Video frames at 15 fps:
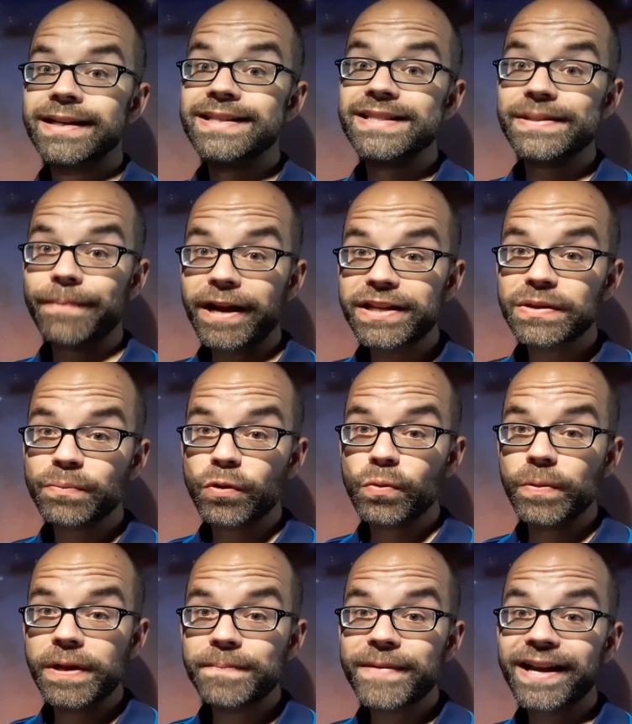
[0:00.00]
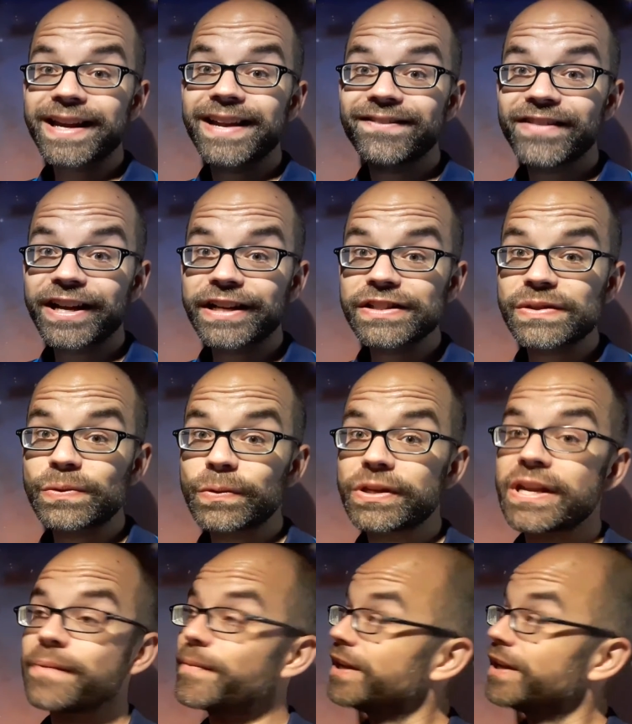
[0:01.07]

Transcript: Das zweite Problem erkennen wir ganz gut hier im